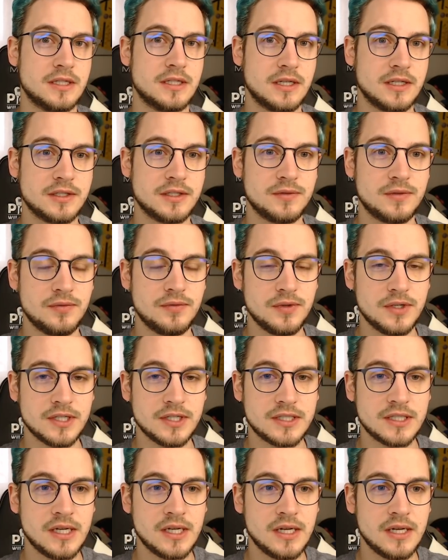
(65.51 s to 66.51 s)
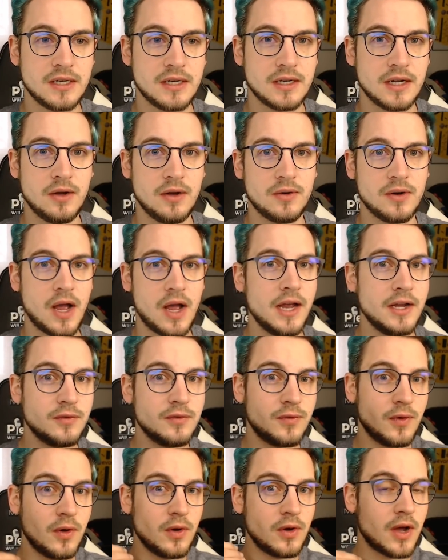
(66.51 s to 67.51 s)
Also wenn wir jetzt, keine Ahnung,
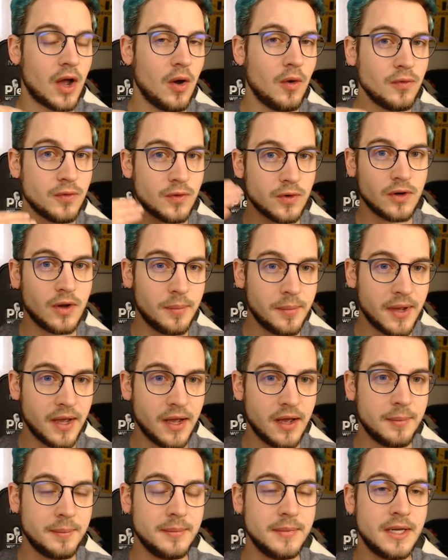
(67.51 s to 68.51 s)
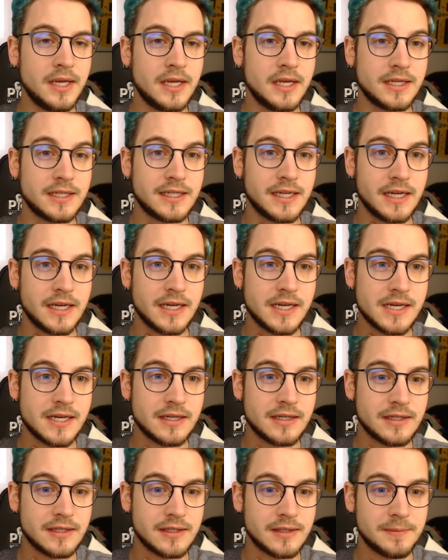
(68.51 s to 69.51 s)
eine Woche aufgenommen haben, dann
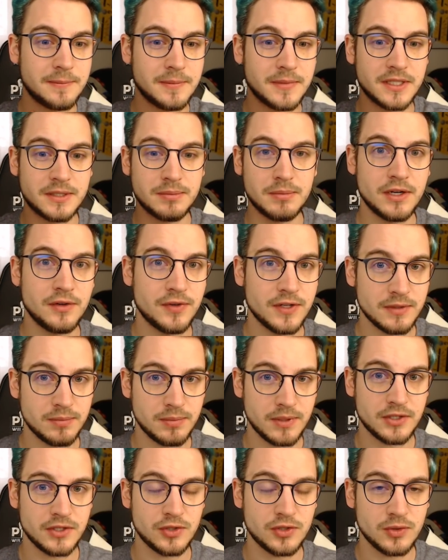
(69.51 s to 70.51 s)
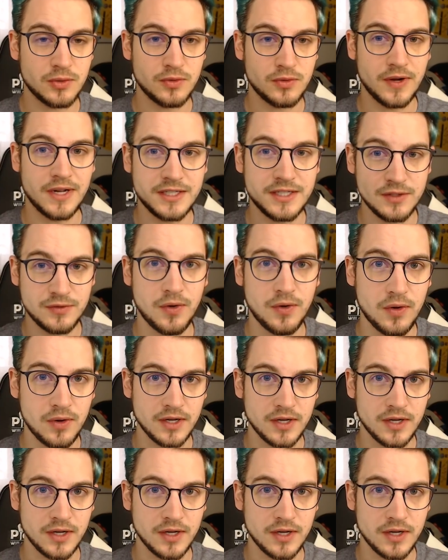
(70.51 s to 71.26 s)
ähm, ist meine Festplatte schon quasi voll.